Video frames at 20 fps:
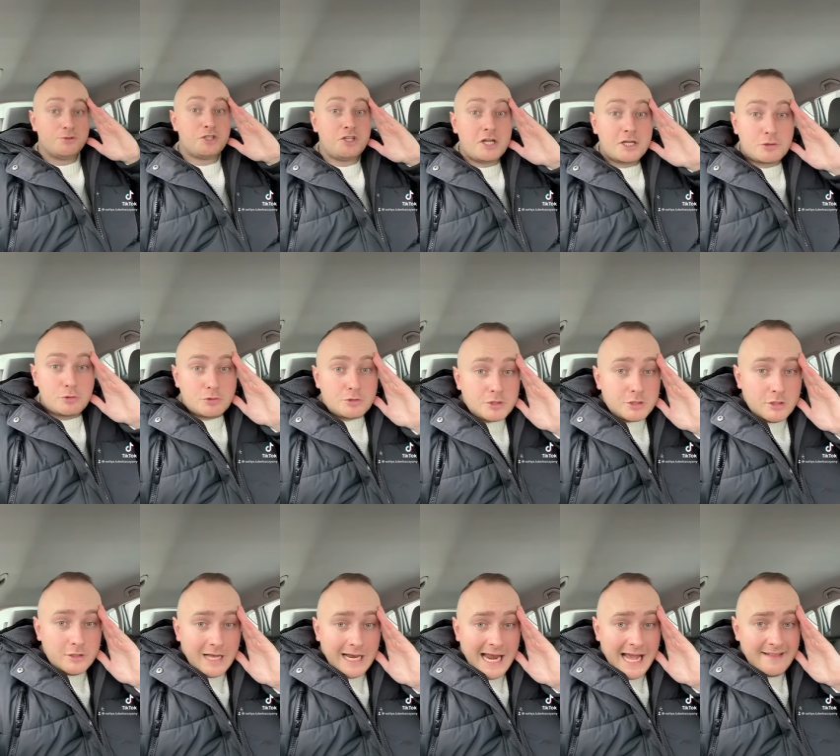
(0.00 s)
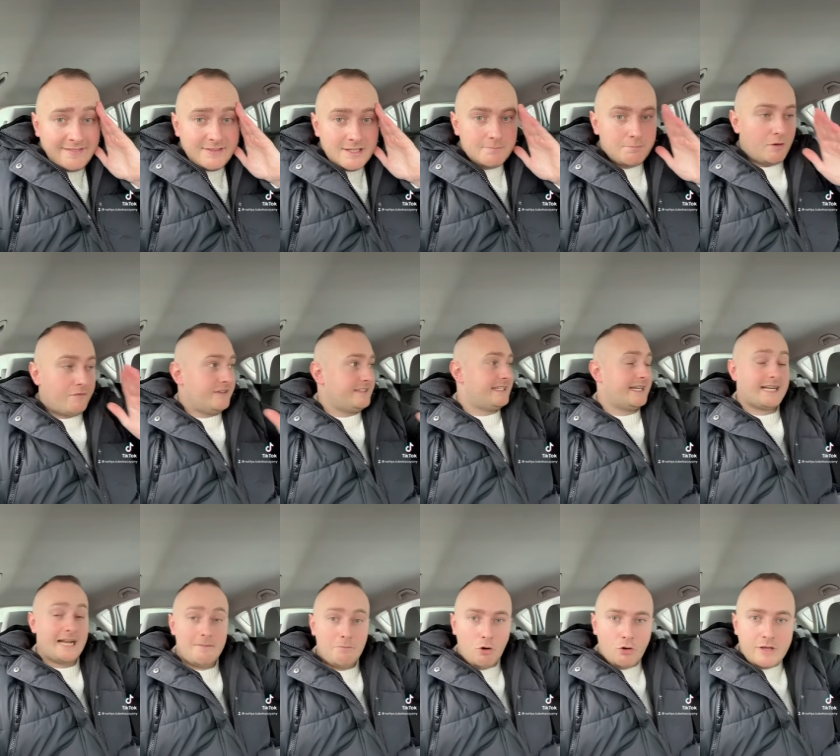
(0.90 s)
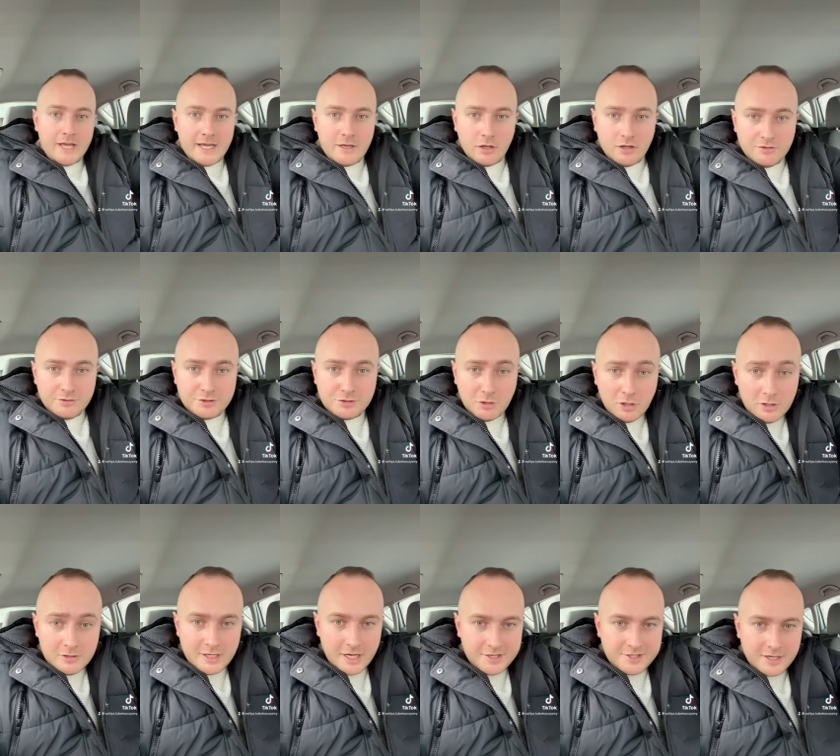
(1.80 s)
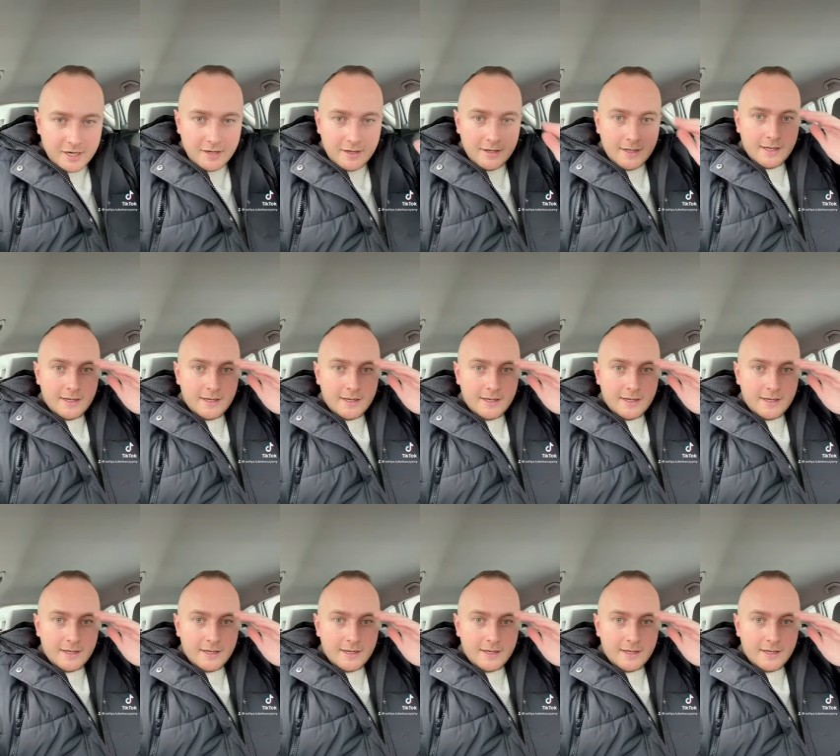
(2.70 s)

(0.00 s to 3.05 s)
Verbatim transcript: że niektórzy to na letnim, bo widzę hamuje i on sunie się.